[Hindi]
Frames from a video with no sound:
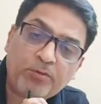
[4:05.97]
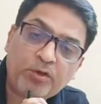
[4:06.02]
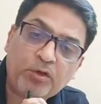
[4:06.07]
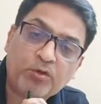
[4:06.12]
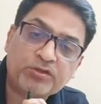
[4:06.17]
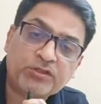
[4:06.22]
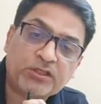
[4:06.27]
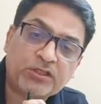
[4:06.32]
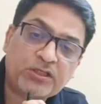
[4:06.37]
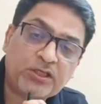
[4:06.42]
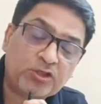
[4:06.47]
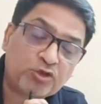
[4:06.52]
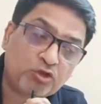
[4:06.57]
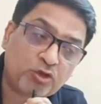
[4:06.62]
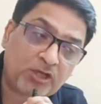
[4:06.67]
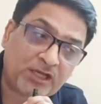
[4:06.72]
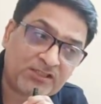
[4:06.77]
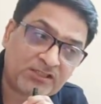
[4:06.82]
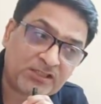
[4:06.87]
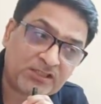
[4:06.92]
भी हो सकती है
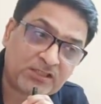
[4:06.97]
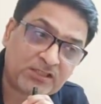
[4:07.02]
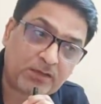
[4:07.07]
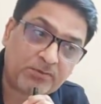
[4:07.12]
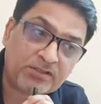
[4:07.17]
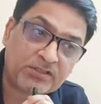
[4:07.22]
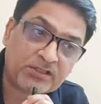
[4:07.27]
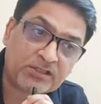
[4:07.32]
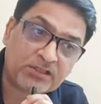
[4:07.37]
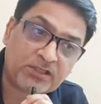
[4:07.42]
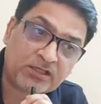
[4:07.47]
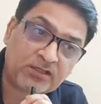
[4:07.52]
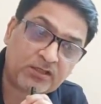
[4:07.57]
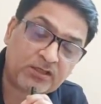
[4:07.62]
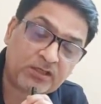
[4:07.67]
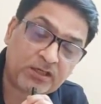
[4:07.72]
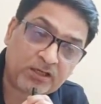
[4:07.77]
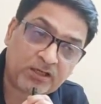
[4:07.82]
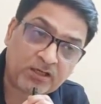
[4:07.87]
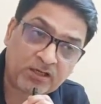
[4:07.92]
सोराइसिस का भी इसके
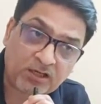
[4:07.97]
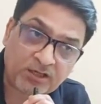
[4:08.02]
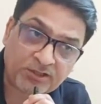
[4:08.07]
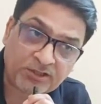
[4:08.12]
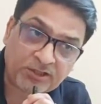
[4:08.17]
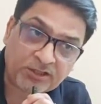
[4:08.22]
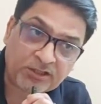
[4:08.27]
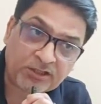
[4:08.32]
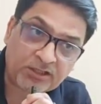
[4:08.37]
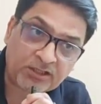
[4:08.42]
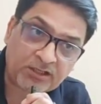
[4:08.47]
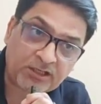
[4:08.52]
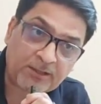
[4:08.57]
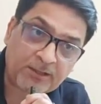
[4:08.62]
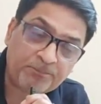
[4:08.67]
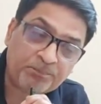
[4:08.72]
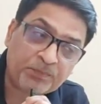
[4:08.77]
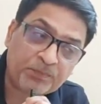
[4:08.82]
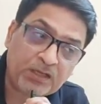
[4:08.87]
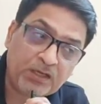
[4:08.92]
साथ एक रिलेशन देखा गया है